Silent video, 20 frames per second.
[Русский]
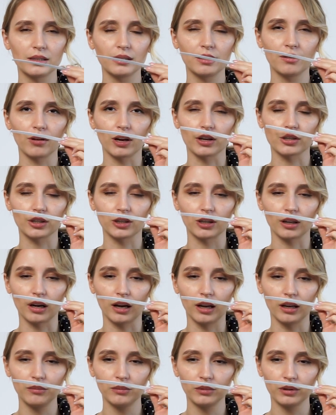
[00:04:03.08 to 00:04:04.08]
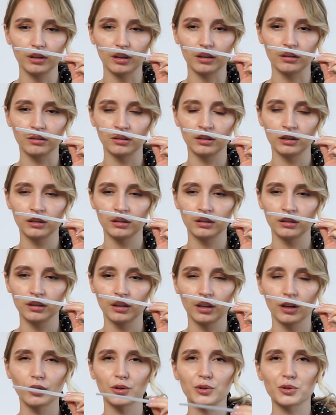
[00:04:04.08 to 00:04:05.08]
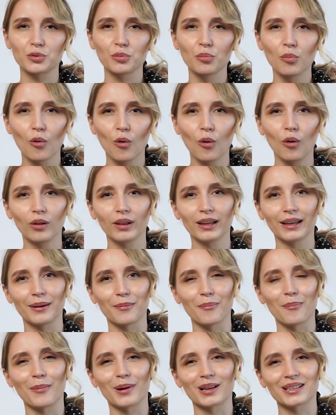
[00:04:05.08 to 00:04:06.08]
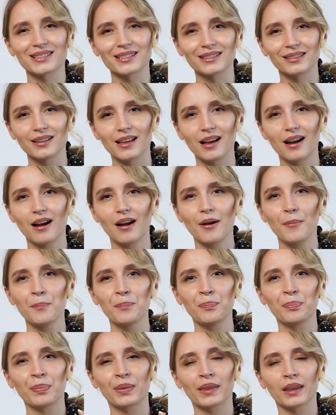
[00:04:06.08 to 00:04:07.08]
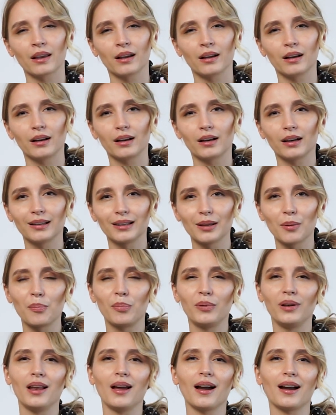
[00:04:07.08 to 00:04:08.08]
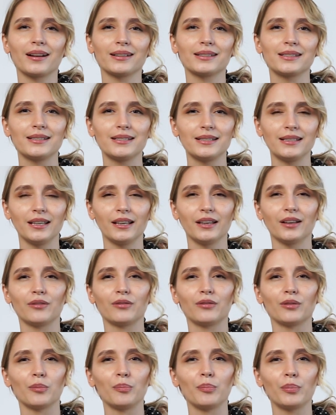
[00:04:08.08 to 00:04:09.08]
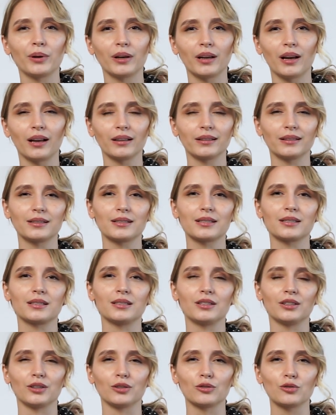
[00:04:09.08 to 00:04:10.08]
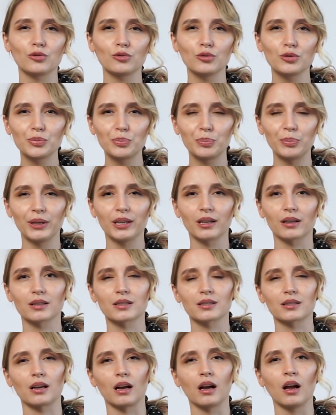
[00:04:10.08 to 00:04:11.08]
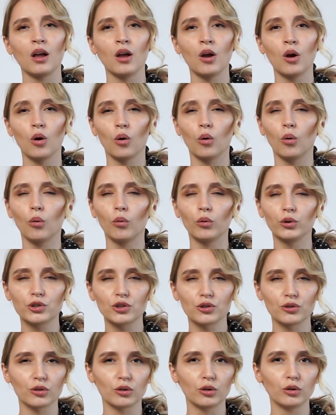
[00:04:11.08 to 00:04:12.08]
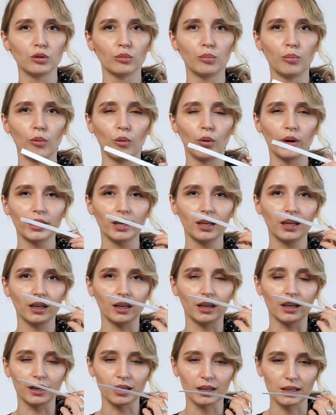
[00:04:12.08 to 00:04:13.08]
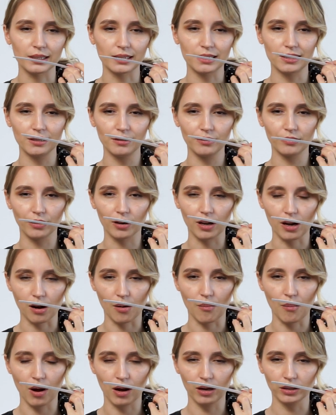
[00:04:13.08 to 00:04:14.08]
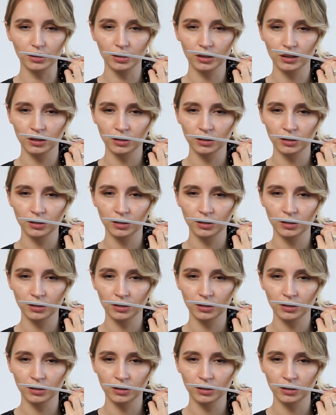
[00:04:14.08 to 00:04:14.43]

деревяшки, а именно смолы, масла, конопля, дерево, пряности, чуть перца. Очень глубокий, красивый аромат.